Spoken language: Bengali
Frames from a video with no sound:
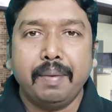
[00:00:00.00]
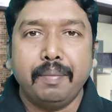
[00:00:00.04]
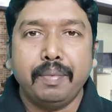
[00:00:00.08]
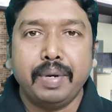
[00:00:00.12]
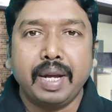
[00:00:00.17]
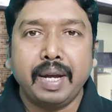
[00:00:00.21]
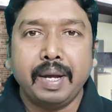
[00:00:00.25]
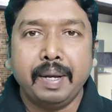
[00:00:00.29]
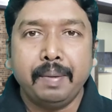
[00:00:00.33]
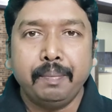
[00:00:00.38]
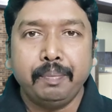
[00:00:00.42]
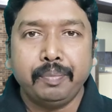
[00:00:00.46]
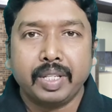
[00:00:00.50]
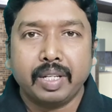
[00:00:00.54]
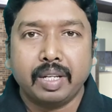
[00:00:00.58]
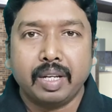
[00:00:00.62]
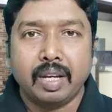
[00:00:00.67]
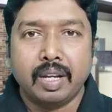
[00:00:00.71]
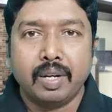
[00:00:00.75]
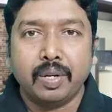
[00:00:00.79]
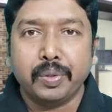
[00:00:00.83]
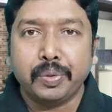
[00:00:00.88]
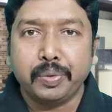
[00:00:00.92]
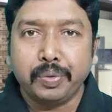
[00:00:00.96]
আমরা
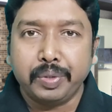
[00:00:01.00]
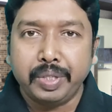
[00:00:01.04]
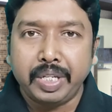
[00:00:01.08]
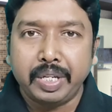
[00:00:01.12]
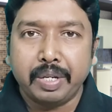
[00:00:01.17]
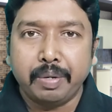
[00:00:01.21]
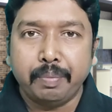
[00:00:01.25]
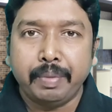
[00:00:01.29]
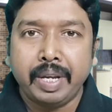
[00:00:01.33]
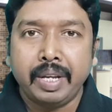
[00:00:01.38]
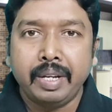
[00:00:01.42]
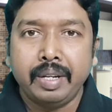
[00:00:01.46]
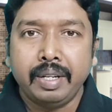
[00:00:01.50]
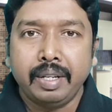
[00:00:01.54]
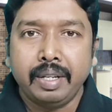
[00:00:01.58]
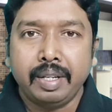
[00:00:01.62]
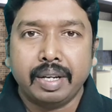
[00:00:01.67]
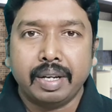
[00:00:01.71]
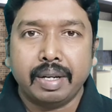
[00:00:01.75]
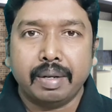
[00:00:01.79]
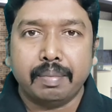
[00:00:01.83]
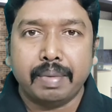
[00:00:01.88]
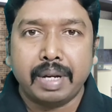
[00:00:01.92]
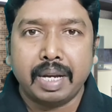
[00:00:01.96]
নতুন নিয়মের
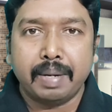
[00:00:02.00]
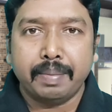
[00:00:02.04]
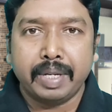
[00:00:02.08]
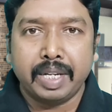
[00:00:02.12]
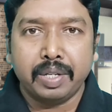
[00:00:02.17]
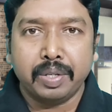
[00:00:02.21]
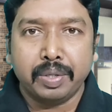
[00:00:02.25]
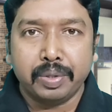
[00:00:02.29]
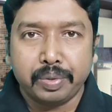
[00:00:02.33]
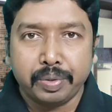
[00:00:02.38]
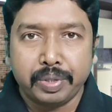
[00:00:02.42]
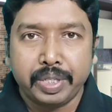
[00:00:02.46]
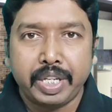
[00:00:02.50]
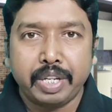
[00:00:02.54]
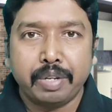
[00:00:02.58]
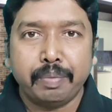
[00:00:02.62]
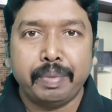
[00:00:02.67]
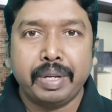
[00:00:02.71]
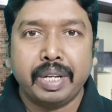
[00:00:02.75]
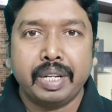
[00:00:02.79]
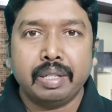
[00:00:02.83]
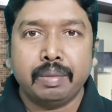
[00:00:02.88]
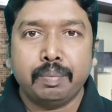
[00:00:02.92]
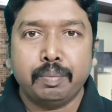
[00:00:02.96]
বাইবেলের নতুন
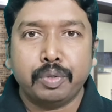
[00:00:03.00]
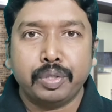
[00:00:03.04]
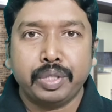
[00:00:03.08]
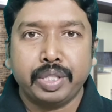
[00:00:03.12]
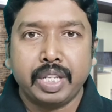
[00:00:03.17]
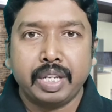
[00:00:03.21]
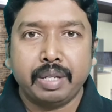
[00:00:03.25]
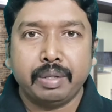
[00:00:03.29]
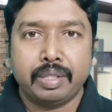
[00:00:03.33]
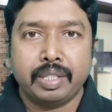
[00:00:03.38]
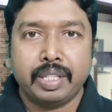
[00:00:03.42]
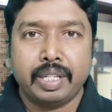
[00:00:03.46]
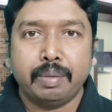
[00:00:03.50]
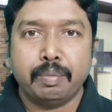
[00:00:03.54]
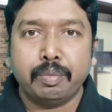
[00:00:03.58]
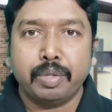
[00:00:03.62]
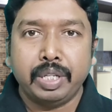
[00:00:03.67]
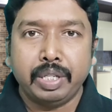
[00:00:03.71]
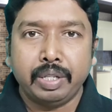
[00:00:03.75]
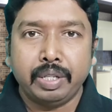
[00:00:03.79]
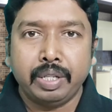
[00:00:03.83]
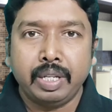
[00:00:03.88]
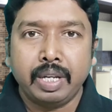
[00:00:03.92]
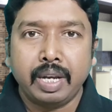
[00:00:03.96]
নিয়মের প্রত্যেকটি
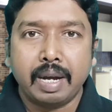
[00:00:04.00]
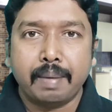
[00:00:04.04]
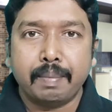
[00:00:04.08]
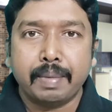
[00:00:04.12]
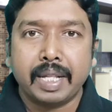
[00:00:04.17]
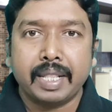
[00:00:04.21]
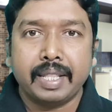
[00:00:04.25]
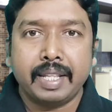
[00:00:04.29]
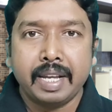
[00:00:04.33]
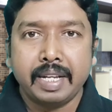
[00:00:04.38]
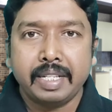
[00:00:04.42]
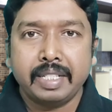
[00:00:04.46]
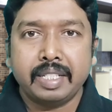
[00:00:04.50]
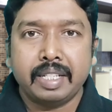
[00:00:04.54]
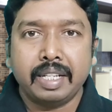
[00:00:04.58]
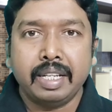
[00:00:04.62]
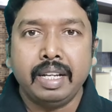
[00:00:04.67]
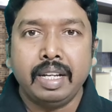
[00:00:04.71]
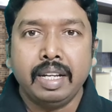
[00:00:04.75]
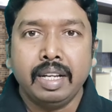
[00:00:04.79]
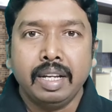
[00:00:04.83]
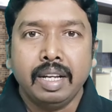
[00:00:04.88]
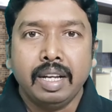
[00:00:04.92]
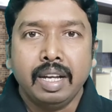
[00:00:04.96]
বই আমরা দেখছি
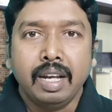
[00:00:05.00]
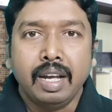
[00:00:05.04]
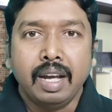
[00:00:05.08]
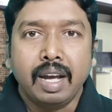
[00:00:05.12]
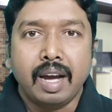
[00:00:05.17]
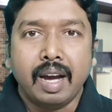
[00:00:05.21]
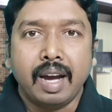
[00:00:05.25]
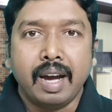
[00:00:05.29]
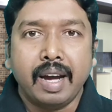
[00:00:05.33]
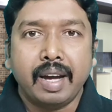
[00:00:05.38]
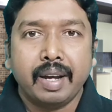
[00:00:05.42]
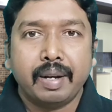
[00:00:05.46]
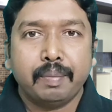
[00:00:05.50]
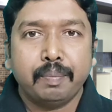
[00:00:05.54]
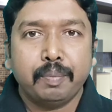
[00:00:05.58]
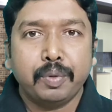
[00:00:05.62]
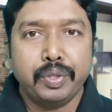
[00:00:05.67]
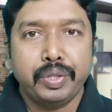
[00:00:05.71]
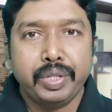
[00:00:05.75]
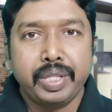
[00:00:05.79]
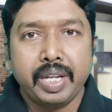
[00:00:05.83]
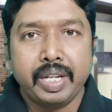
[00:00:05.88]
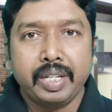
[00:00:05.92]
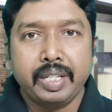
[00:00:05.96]
আর
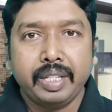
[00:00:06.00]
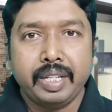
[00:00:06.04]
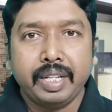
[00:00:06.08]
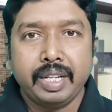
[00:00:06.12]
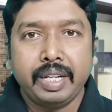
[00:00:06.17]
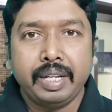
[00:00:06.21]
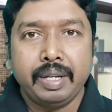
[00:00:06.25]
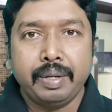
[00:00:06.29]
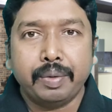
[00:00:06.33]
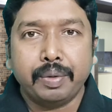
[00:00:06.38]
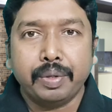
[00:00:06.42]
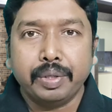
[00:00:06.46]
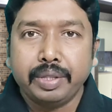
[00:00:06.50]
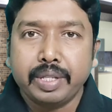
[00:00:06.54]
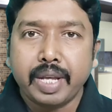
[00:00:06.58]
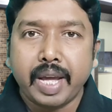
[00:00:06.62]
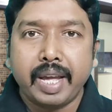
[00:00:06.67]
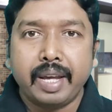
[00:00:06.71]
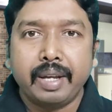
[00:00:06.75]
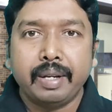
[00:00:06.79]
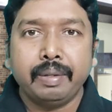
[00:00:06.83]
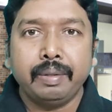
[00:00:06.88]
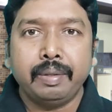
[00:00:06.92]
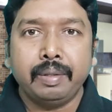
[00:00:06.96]
প্রত্যেকটি
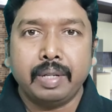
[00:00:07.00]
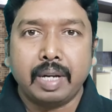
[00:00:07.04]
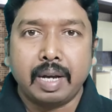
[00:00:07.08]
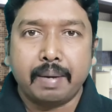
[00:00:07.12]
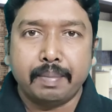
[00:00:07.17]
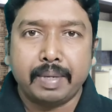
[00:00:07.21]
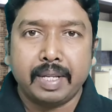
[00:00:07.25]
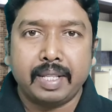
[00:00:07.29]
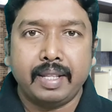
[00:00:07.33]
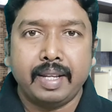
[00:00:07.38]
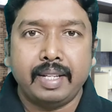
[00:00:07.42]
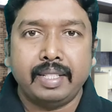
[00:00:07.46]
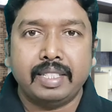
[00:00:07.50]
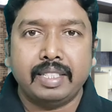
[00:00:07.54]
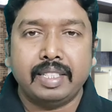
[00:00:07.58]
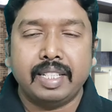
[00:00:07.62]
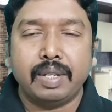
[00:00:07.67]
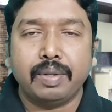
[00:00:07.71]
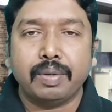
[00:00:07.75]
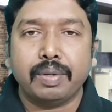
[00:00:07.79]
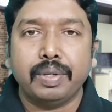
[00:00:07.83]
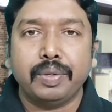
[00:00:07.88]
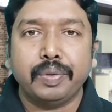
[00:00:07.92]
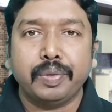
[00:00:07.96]
অধ্যায় আমরা দেখছি যে
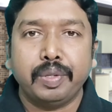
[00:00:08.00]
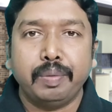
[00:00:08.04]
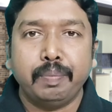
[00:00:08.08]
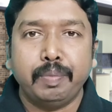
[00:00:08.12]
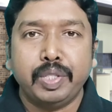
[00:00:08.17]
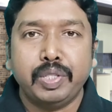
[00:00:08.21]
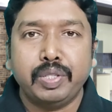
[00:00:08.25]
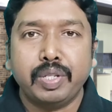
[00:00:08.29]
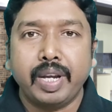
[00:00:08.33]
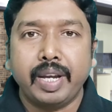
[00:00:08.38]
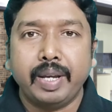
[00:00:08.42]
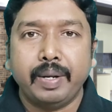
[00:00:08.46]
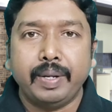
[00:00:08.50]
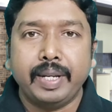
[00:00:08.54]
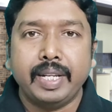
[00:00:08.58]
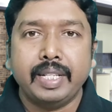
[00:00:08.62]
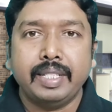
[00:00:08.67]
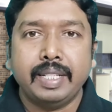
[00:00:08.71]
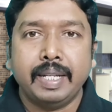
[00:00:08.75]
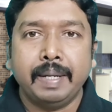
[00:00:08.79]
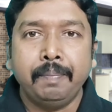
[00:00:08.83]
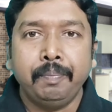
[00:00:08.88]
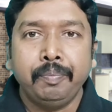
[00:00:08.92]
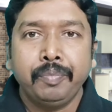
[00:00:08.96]
কোন কোন বিষয়
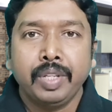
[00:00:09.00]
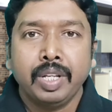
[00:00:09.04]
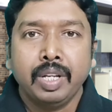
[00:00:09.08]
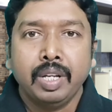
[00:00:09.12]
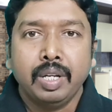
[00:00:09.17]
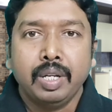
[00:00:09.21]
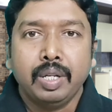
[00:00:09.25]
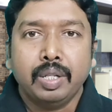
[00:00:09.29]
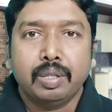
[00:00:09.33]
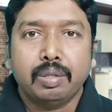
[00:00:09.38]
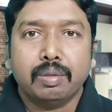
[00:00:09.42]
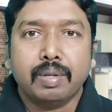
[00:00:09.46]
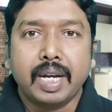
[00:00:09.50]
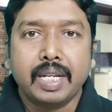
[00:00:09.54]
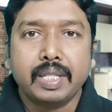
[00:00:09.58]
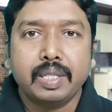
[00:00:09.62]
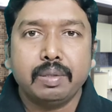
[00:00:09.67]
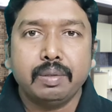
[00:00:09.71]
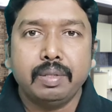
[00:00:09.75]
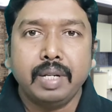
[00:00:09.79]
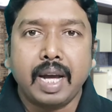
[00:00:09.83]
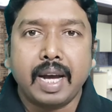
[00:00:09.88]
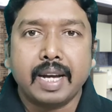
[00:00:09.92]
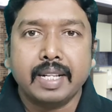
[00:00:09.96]
রয়েছে তো
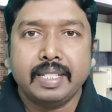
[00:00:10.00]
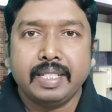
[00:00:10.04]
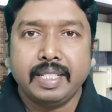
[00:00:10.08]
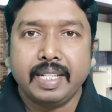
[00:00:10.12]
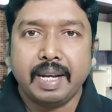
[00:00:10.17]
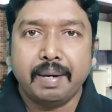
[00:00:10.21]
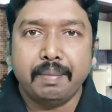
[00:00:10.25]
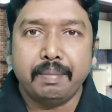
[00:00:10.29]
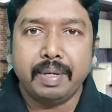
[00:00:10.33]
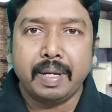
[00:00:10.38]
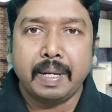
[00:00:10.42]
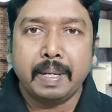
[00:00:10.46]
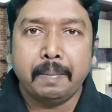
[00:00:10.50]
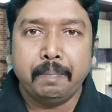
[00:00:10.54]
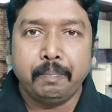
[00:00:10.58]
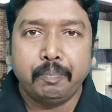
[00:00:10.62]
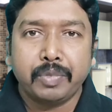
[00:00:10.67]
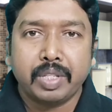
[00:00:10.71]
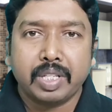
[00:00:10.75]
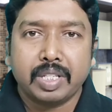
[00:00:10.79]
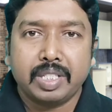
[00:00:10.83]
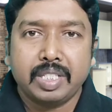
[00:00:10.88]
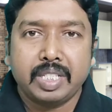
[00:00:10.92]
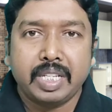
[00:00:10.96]
আসুন আজকে আমরা
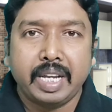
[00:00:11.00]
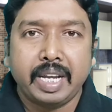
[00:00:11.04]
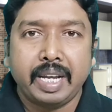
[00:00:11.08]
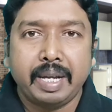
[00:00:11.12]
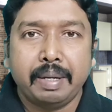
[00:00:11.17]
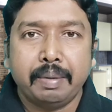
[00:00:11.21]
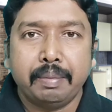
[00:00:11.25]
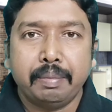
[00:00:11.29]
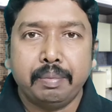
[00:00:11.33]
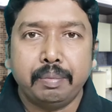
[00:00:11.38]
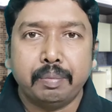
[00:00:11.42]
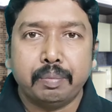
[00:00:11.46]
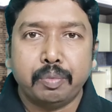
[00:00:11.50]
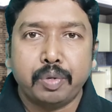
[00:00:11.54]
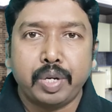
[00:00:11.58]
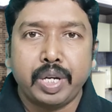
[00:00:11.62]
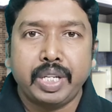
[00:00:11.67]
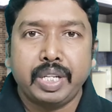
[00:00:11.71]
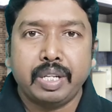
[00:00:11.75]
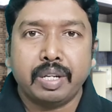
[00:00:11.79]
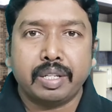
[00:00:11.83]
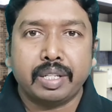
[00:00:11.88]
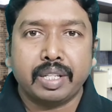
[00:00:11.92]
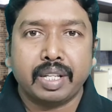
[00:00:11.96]
যে
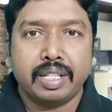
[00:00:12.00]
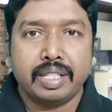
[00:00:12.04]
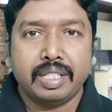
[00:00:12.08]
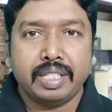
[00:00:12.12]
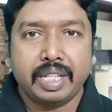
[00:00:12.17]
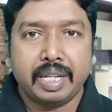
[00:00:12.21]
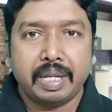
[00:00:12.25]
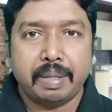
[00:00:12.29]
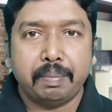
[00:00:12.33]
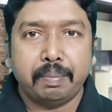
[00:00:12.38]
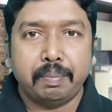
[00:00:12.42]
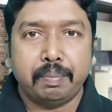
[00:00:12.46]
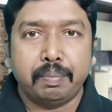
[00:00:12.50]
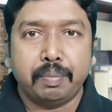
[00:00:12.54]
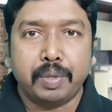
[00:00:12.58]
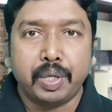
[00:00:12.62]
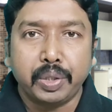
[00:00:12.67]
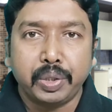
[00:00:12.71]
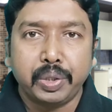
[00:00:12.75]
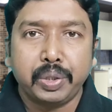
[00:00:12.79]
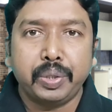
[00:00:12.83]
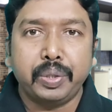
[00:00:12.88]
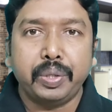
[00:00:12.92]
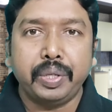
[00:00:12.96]
বইটি অর্থাৎ যে
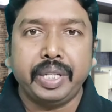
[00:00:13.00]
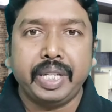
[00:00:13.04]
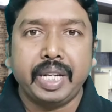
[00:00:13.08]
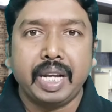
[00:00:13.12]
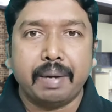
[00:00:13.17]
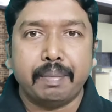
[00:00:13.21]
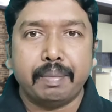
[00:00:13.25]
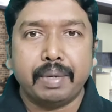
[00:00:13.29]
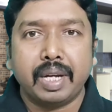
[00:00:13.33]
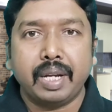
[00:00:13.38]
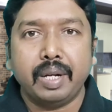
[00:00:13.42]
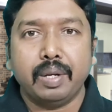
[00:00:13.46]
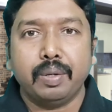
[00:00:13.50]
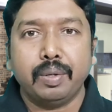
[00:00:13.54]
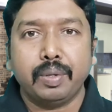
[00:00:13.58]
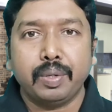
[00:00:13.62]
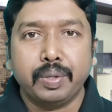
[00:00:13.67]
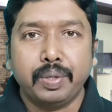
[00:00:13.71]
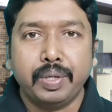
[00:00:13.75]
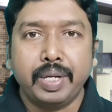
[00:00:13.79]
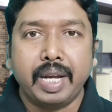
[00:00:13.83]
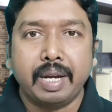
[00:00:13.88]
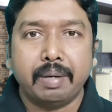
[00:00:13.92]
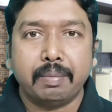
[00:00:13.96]
পত্রটি আমরা
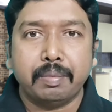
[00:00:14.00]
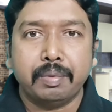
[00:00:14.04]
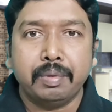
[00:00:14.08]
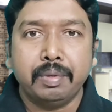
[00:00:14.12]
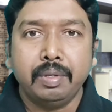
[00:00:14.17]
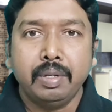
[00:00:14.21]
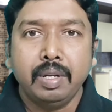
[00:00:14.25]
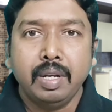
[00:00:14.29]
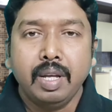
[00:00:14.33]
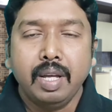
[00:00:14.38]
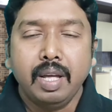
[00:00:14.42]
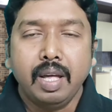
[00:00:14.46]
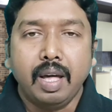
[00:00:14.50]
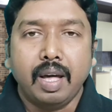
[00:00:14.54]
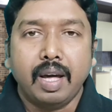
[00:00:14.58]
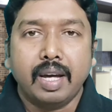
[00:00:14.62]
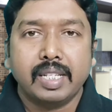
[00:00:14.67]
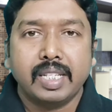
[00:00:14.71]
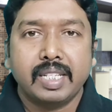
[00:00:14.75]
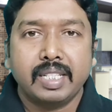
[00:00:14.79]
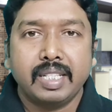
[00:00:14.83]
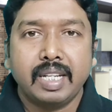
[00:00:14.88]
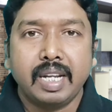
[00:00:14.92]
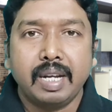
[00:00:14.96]
লক্ষ্য রাখব আর
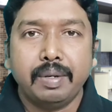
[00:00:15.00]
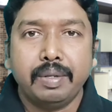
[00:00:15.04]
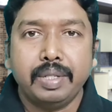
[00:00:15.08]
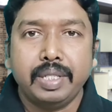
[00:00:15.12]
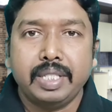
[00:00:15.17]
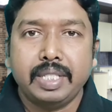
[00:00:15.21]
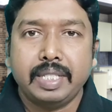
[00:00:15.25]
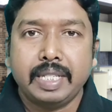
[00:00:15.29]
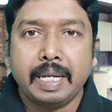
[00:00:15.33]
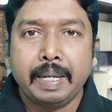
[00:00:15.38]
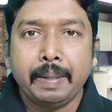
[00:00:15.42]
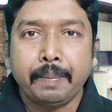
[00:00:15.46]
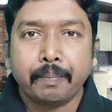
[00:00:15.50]
সেটা হচ্ছে